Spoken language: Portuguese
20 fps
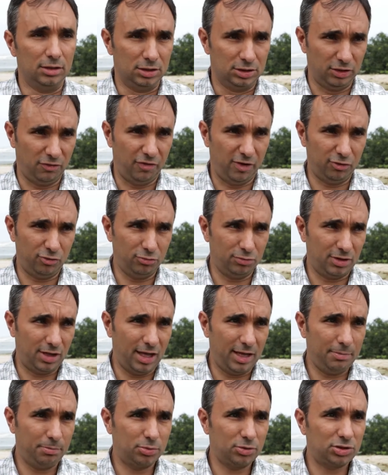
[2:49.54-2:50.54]
já faz um
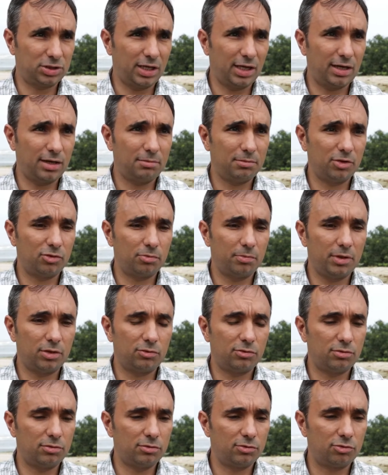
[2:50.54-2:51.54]
tempo já, mais ou
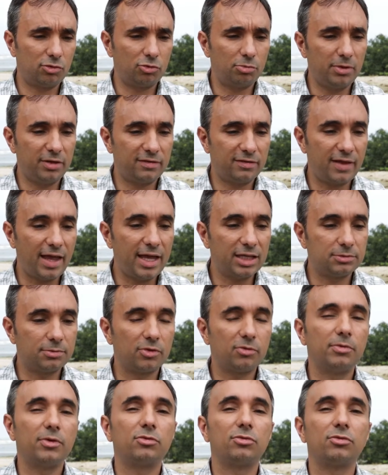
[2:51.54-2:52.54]
menos uns 2007,
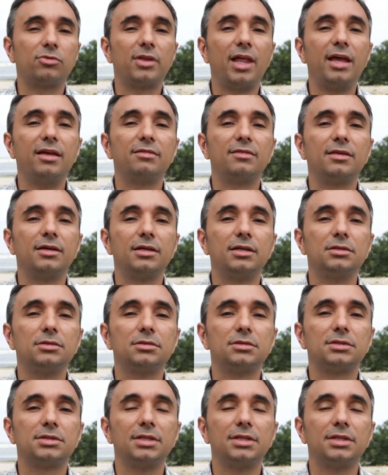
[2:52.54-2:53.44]
mais ou menos uns 10 anos.